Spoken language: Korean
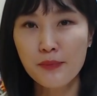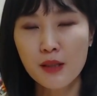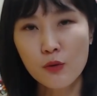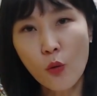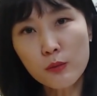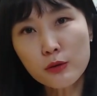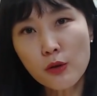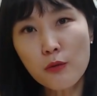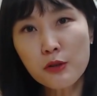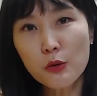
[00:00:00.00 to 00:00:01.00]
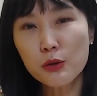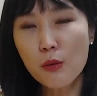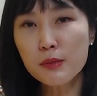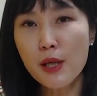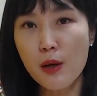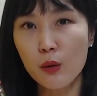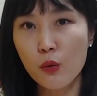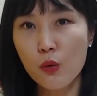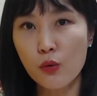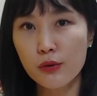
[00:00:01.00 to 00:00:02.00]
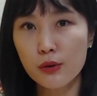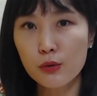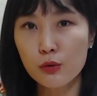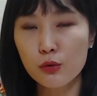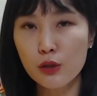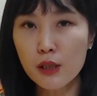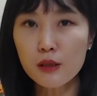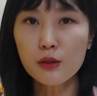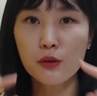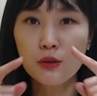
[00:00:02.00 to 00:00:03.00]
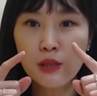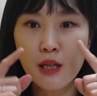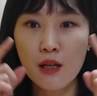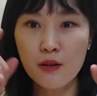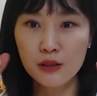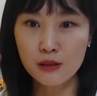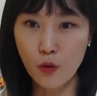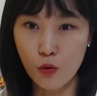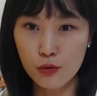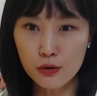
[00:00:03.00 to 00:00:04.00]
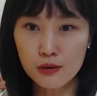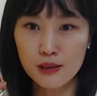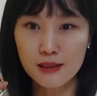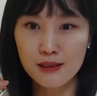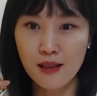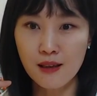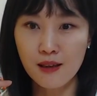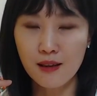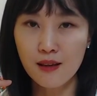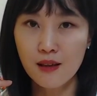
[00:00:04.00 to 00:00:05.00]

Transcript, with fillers: 너무 섬도 섬세하고 그리고 캐릭터의 그 얼굴을 그릴 때